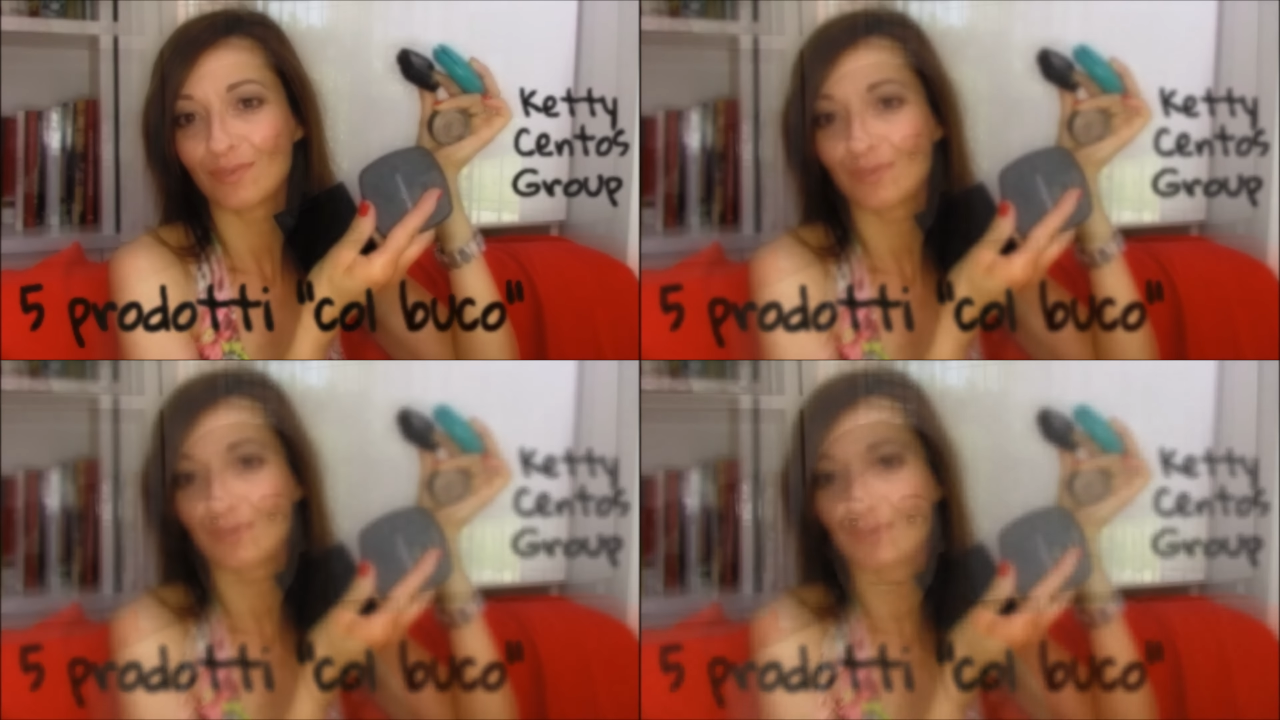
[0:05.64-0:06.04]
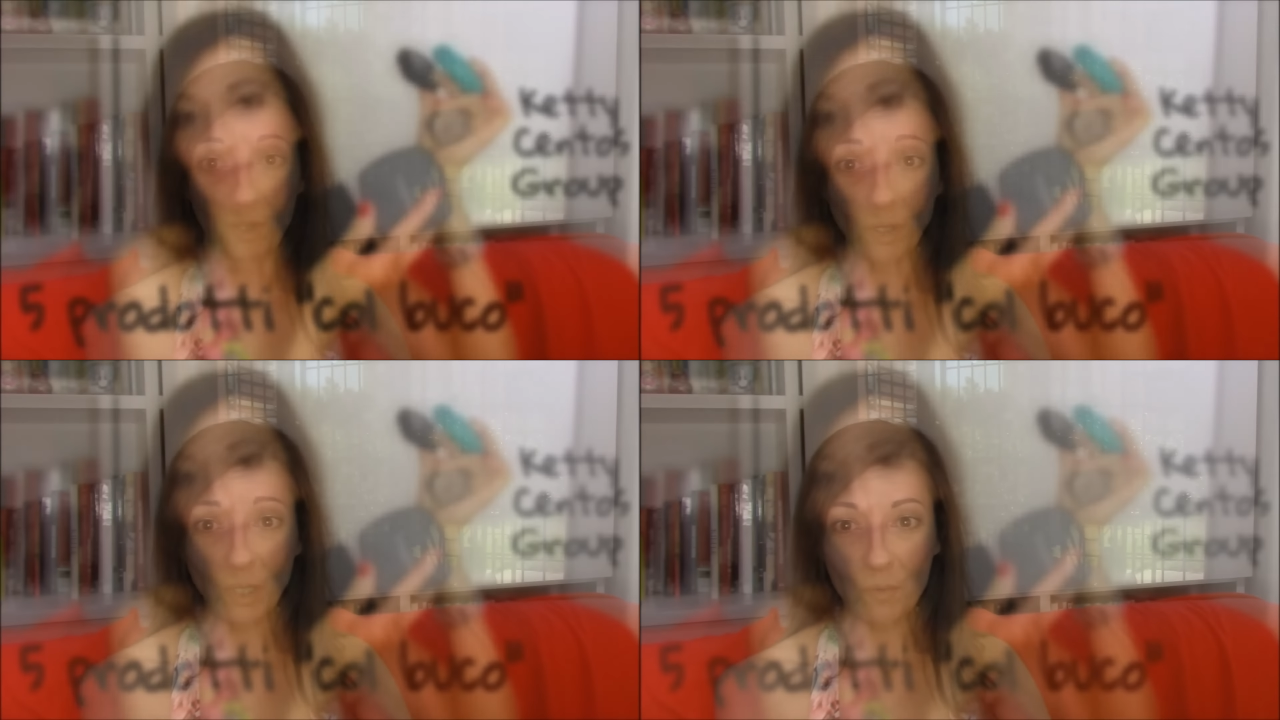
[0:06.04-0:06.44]
Belle
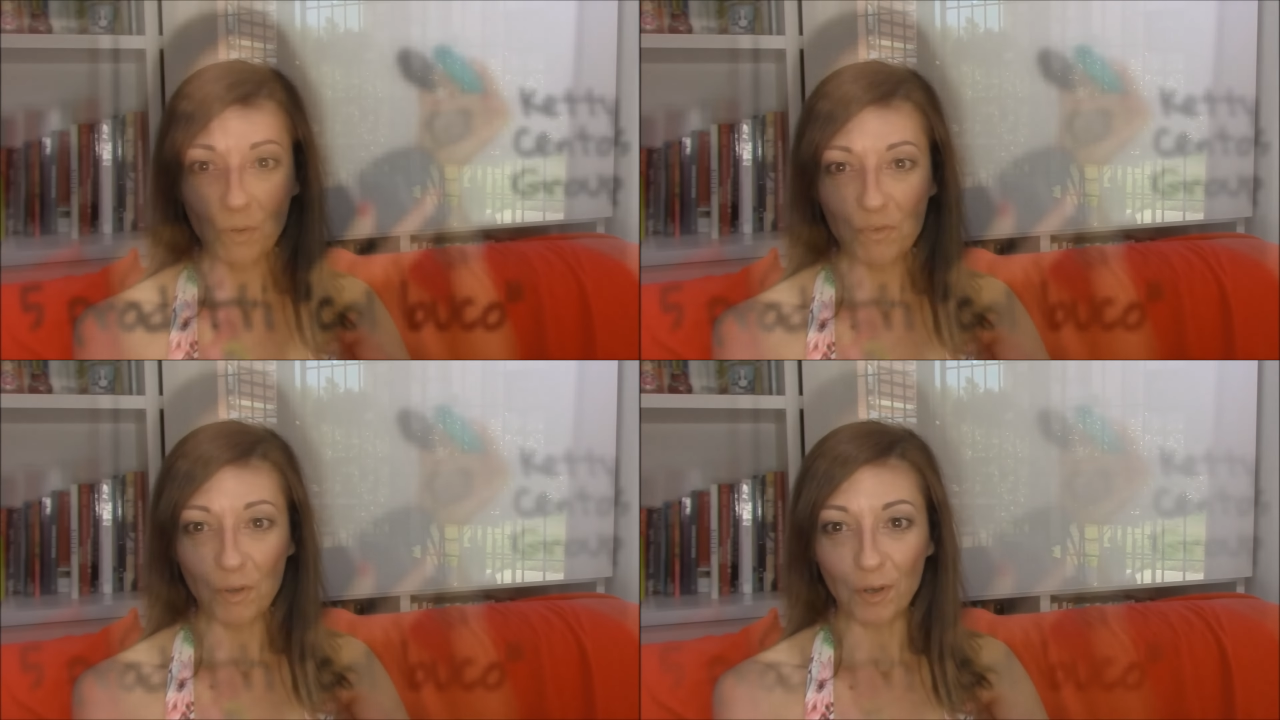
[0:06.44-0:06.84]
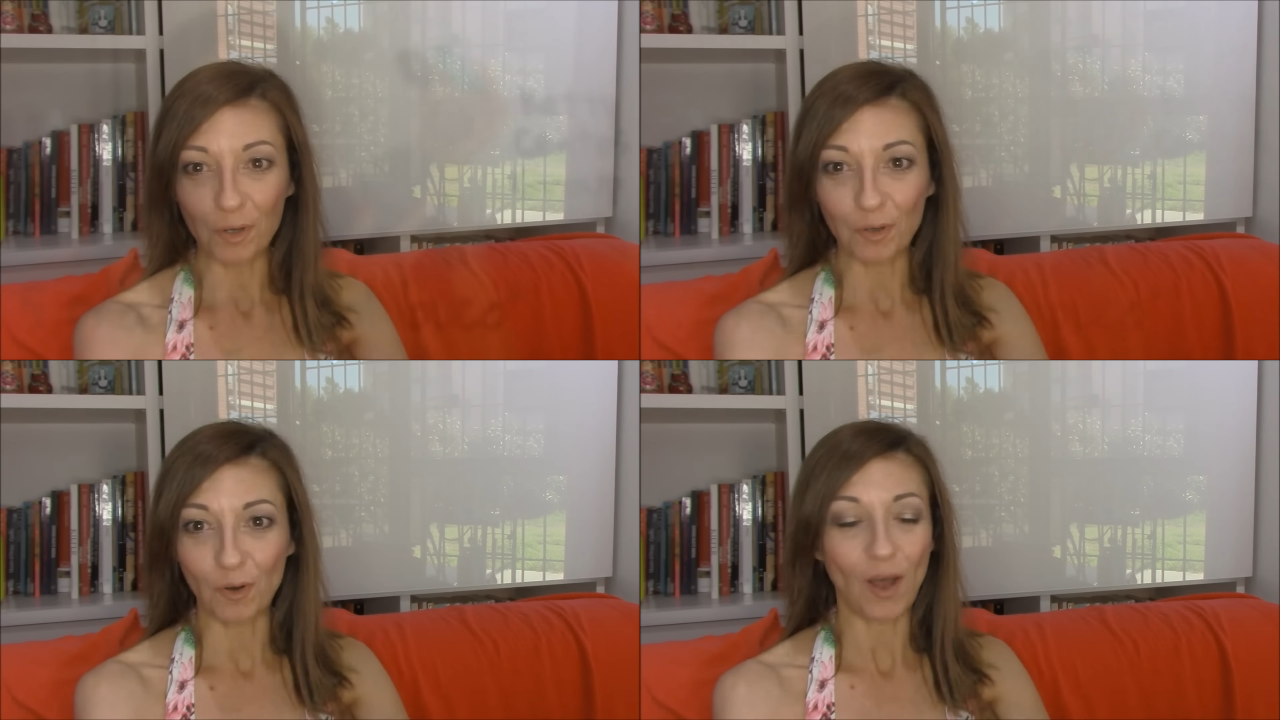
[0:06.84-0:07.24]
donne,
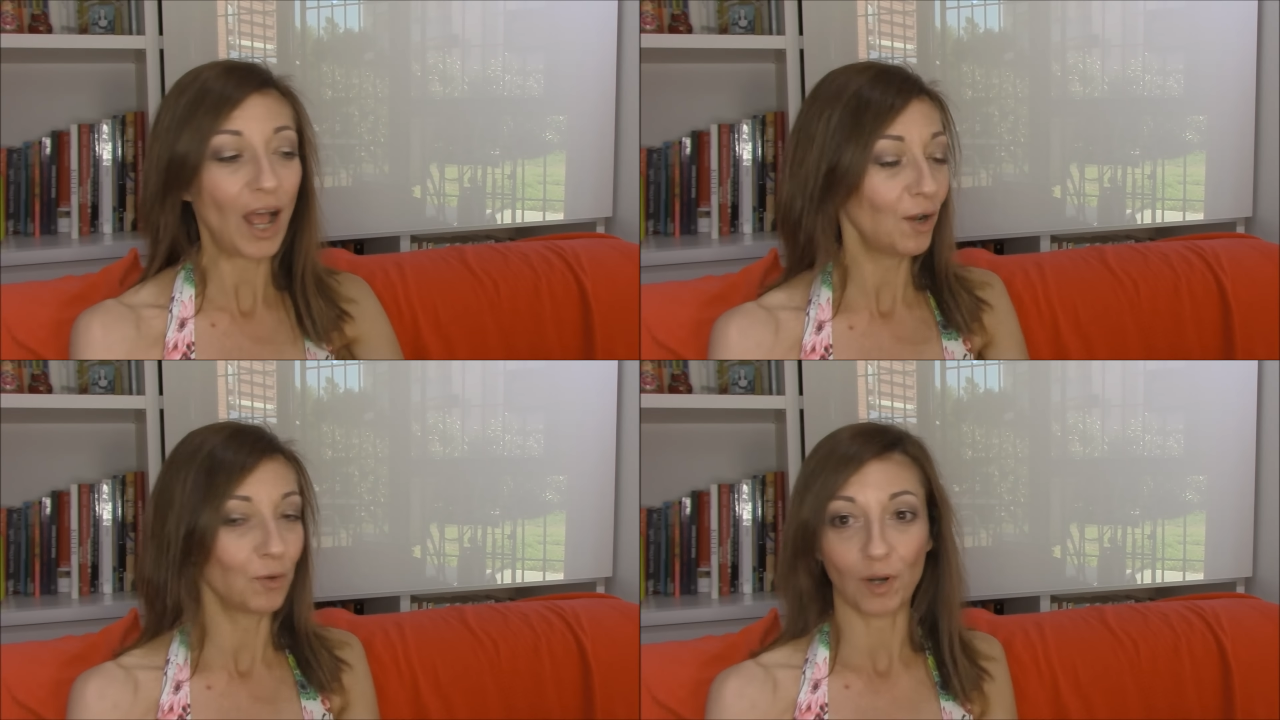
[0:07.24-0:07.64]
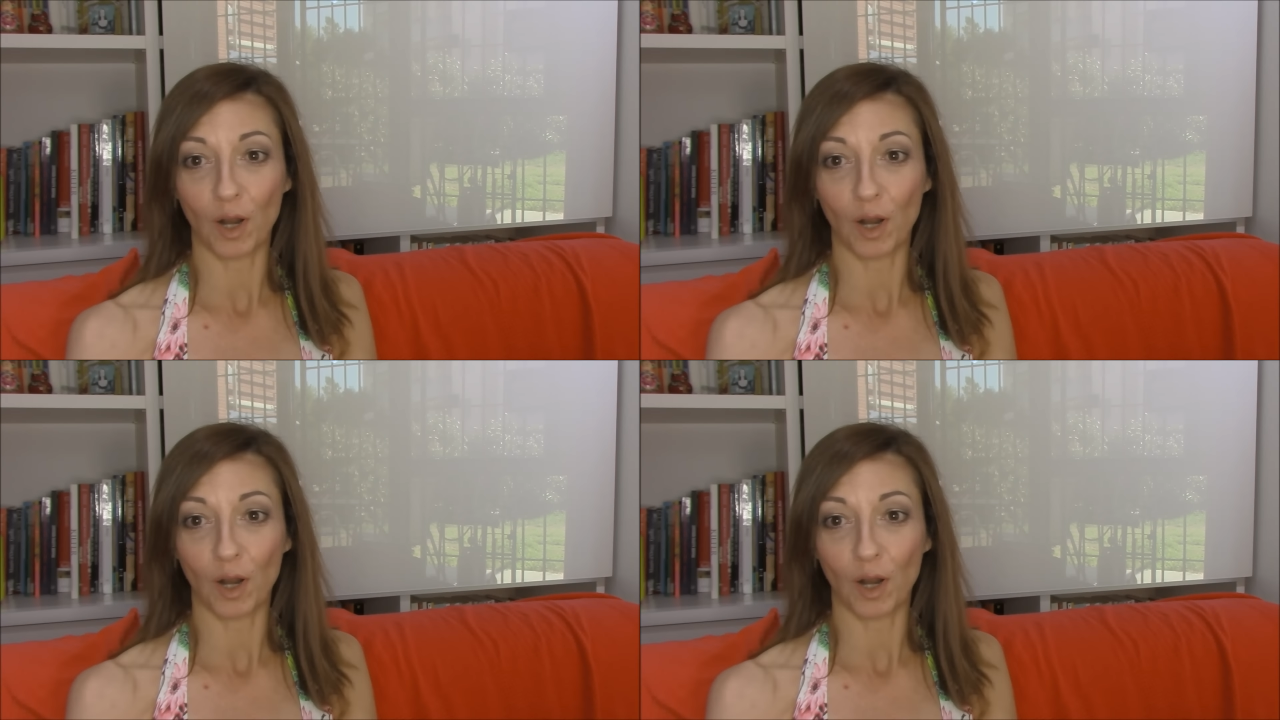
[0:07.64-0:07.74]
buongiorno! Allora,